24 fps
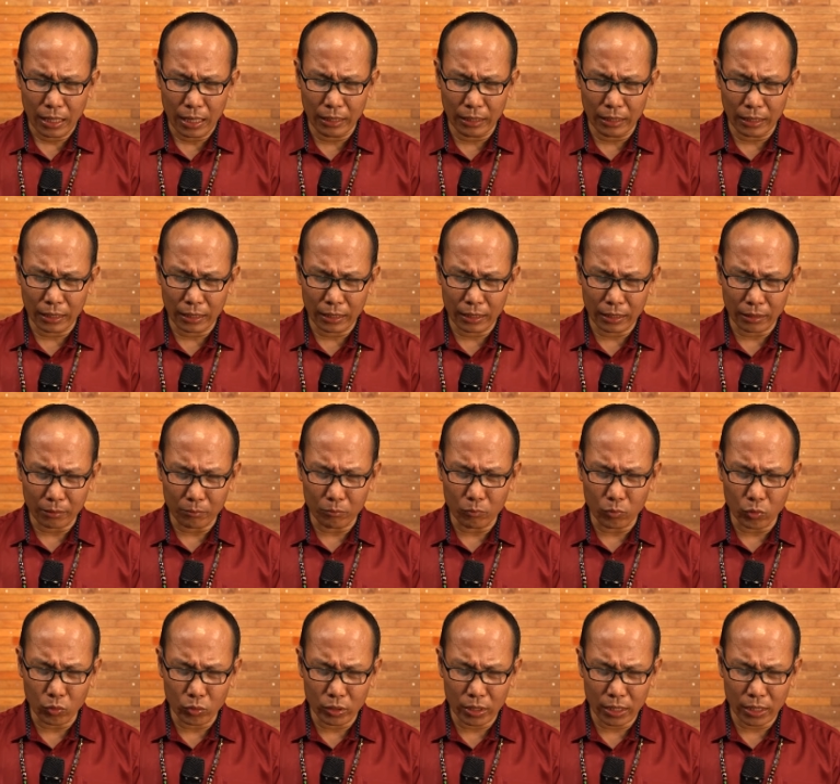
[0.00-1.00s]
anak-anak
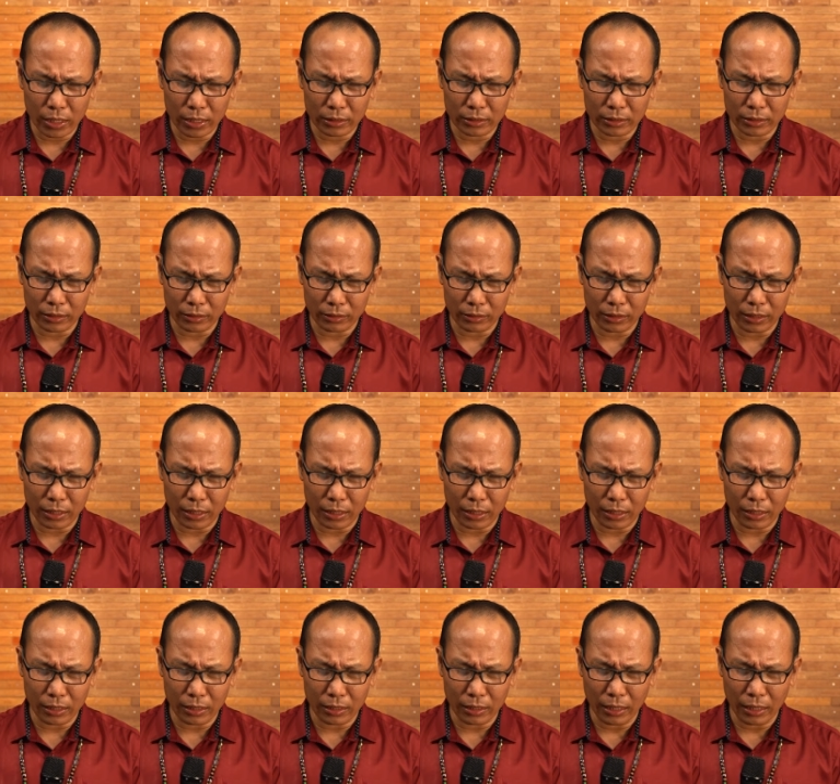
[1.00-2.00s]
muda
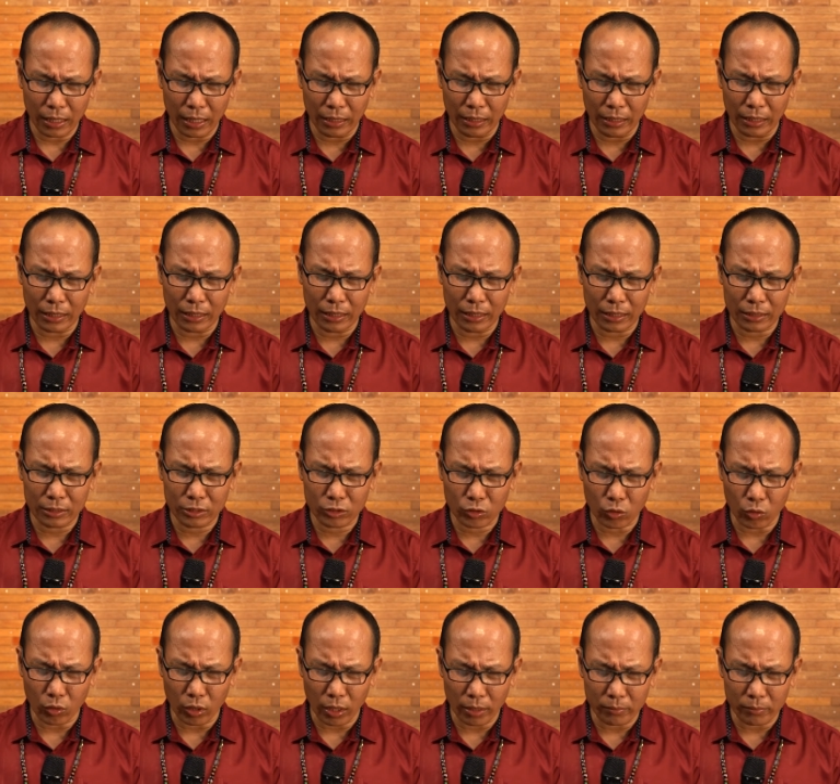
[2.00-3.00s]
serta anak-anak
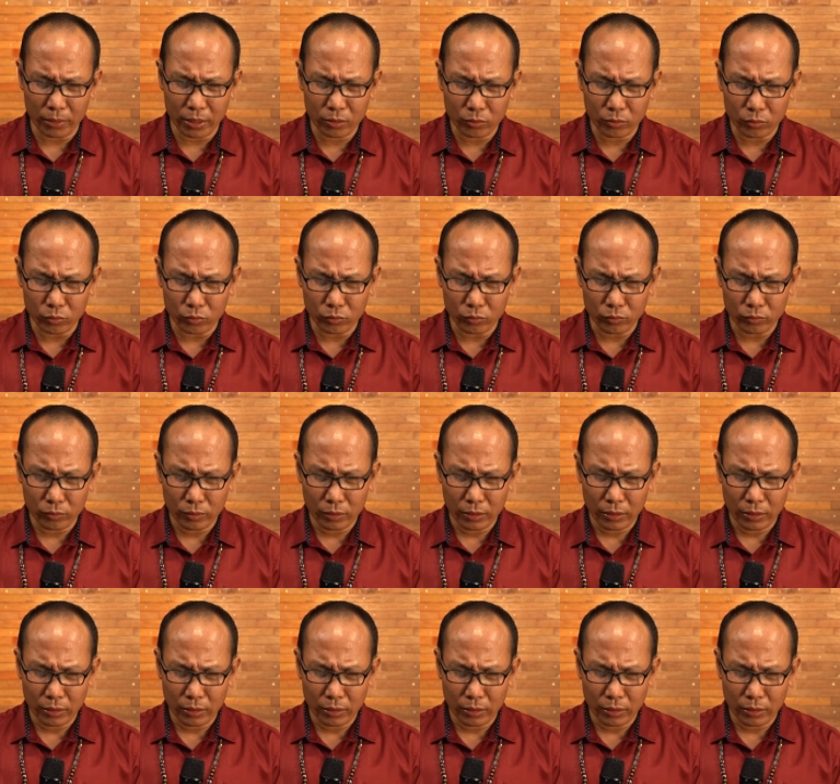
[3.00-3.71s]
sekolah minggu